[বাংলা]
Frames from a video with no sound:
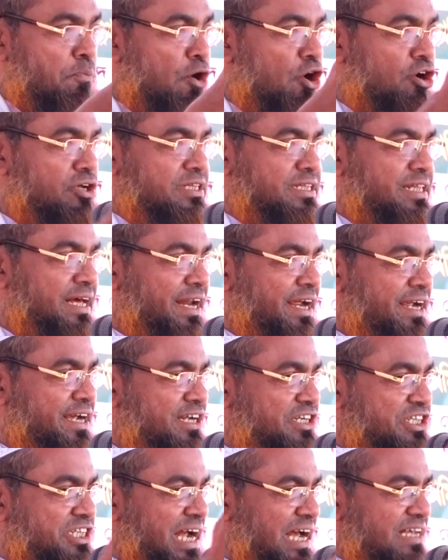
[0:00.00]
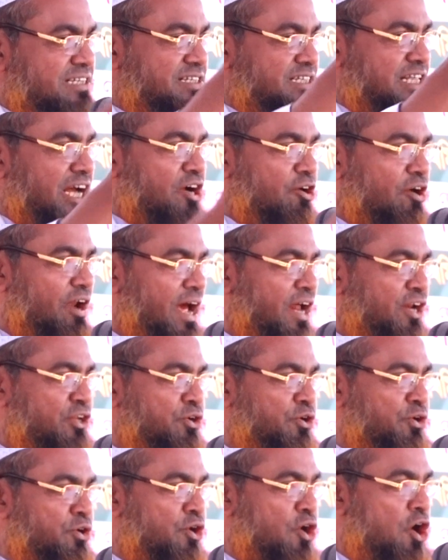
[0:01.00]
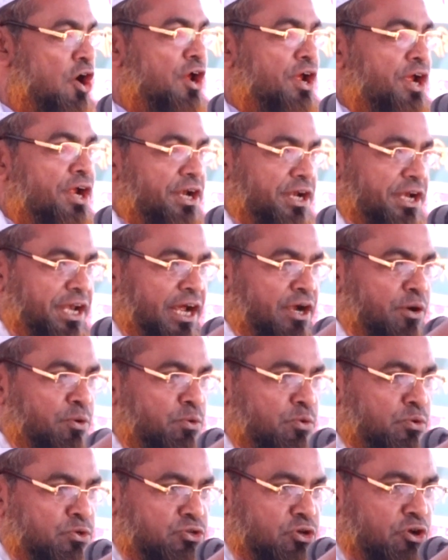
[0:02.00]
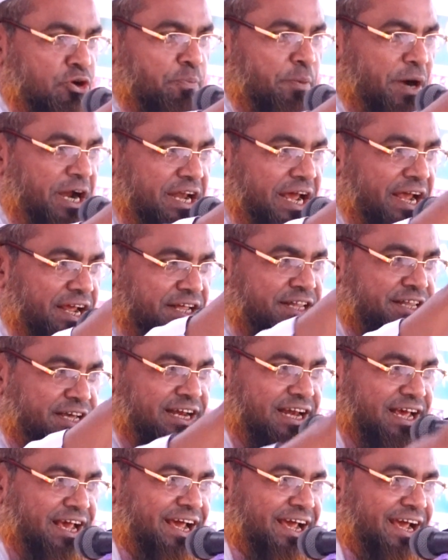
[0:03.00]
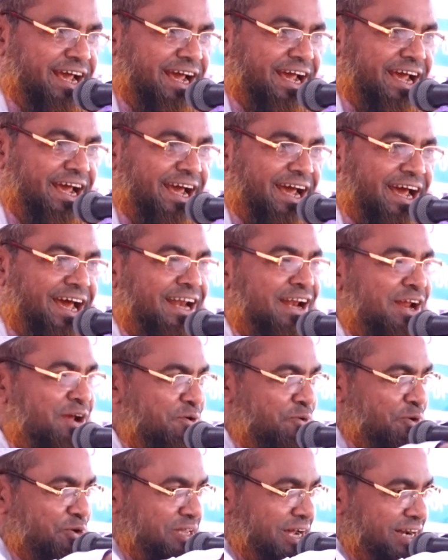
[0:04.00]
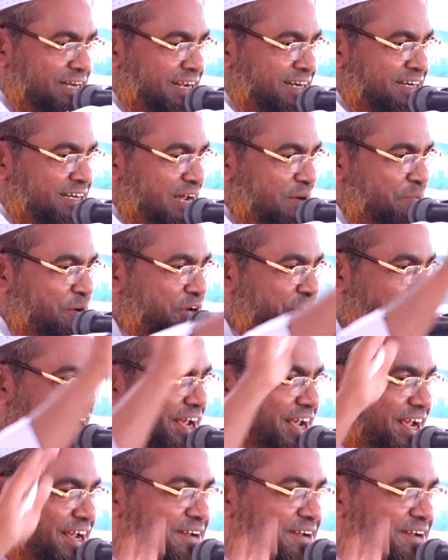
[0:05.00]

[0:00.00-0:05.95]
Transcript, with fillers: মগদেরকে সাস্তা করার জন্য ডেঙ্গু জ্বর পাঠাই দিলে কথা ঠিক না বেঠে